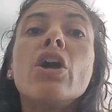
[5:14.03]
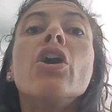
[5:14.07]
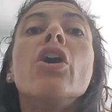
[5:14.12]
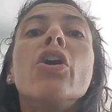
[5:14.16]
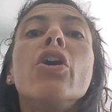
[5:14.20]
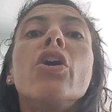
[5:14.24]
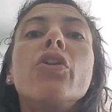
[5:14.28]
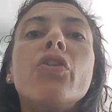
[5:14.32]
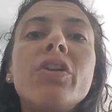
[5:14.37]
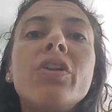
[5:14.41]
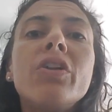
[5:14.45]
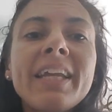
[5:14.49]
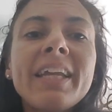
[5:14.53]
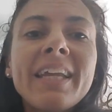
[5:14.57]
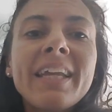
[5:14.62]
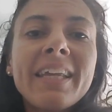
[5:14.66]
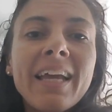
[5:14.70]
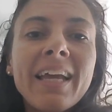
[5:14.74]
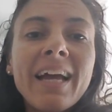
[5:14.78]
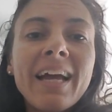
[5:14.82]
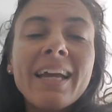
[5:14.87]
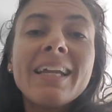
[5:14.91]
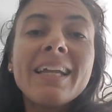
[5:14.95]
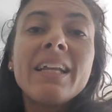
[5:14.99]
Le
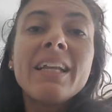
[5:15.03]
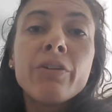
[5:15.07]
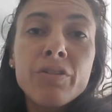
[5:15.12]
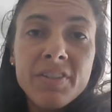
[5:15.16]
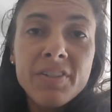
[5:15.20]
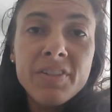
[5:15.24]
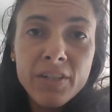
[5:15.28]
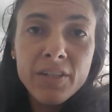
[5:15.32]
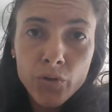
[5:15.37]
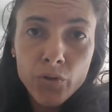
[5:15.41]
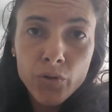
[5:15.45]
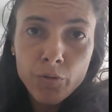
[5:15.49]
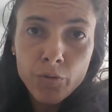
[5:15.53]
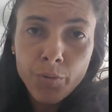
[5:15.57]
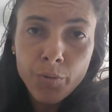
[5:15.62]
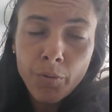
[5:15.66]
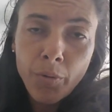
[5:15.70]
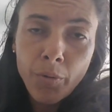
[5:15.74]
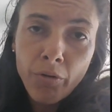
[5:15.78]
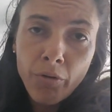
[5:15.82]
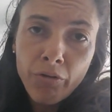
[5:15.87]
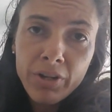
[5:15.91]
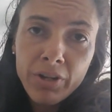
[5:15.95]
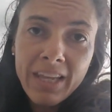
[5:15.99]
Lyrica, il est aussi connu
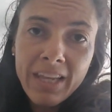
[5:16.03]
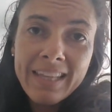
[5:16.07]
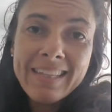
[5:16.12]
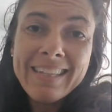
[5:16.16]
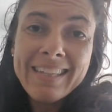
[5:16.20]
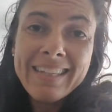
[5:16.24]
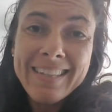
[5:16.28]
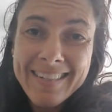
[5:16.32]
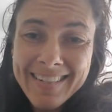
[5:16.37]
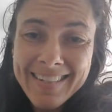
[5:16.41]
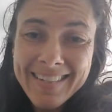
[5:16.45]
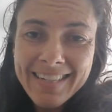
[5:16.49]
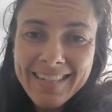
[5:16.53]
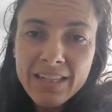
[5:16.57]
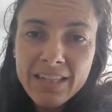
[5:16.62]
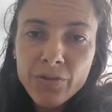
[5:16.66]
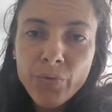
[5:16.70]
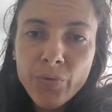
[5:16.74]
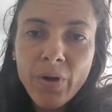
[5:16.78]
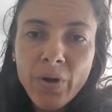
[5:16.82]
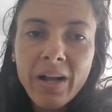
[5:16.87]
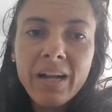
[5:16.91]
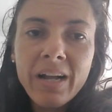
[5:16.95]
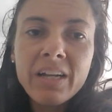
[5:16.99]
pour provoquer des idées
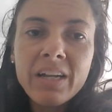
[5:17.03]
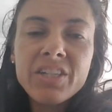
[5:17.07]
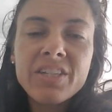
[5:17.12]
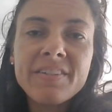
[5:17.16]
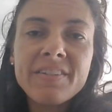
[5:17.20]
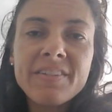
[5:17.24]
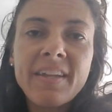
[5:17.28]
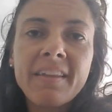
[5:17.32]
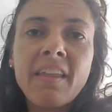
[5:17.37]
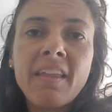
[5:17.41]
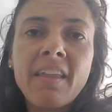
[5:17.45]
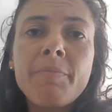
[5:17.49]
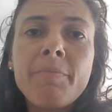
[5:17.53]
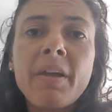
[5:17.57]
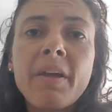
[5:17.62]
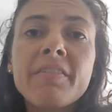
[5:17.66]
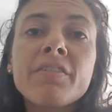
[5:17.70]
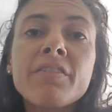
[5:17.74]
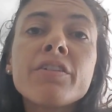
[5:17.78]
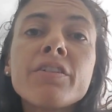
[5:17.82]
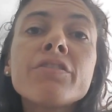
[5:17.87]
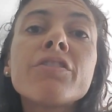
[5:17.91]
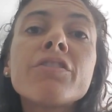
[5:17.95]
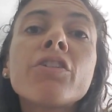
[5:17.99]
noires chez certaines
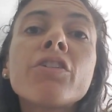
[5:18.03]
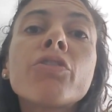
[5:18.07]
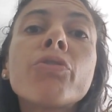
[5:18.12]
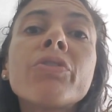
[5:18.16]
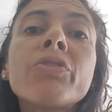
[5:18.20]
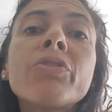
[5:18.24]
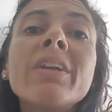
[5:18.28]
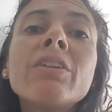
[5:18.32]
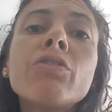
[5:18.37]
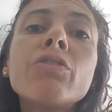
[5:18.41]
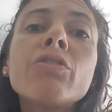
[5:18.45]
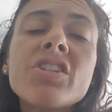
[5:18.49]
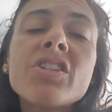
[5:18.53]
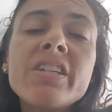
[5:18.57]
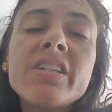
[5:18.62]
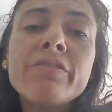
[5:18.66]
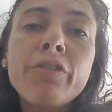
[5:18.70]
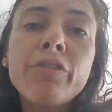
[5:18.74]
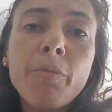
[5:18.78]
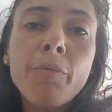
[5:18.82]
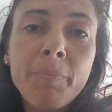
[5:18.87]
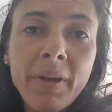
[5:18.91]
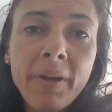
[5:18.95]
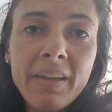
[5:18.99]
personnes sans qu'on ait de
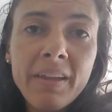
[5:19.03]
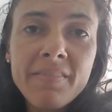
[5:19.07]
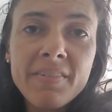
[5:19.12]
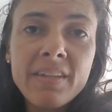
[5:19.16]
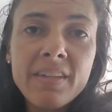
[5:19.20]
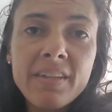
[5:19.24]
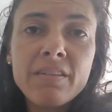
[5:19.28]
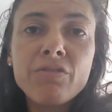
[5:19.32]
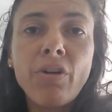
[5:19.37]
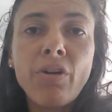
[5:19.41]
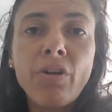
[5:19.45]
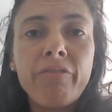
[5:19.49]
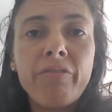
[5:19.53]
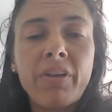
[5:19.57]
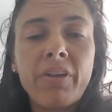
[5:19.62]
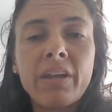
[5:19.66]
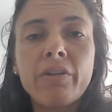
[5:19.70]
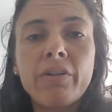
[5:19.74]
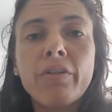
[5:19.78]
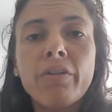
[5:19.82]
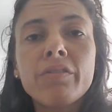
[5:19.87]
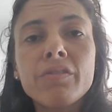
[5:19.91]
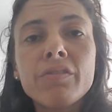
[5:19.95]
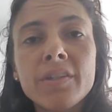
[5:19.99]
chiffres précis sur la
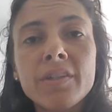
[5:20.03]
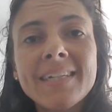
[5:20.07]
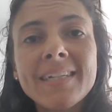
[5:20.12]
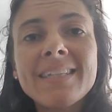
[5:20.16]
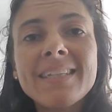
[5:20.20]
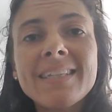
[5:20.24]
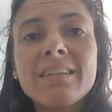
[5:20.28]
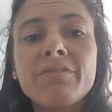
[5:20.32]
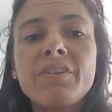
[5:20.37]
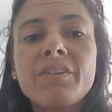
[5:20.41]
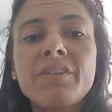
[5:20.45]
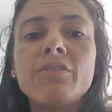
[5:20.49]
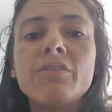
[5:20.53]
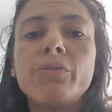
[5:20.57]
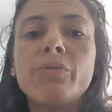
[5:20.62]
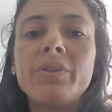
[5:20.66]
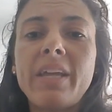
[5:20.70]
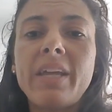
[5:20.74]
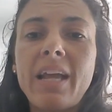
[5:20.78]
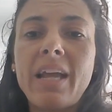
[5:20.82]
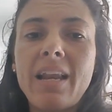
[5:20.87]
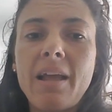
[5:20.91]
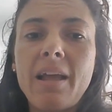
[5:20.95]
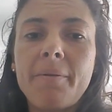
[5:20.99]
fréquence de cet effet
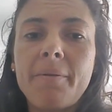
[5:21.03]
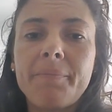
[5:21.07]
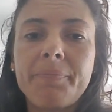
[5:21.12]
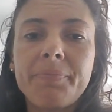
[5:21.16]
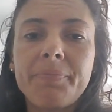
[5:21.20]
secondaire-là.